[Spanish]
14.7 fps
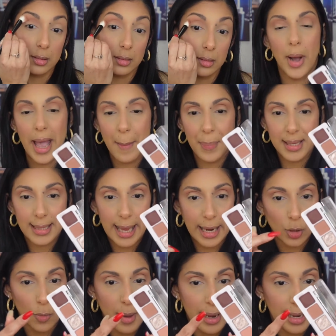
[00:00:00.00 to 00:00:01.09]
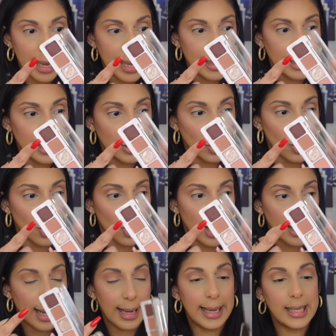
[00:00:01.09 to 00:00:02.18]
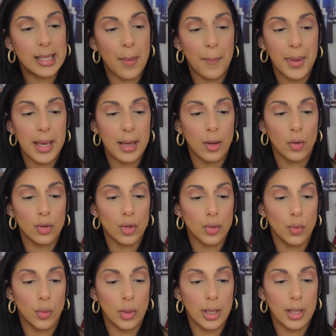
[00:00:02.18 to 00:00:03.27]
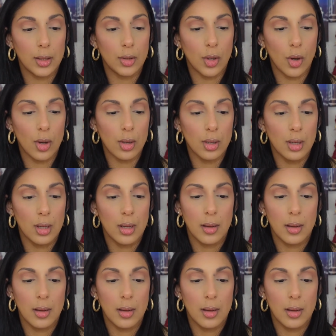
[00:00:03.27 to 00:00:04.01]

Voy a pasar a tomar este tono de acá que es bien oscurito.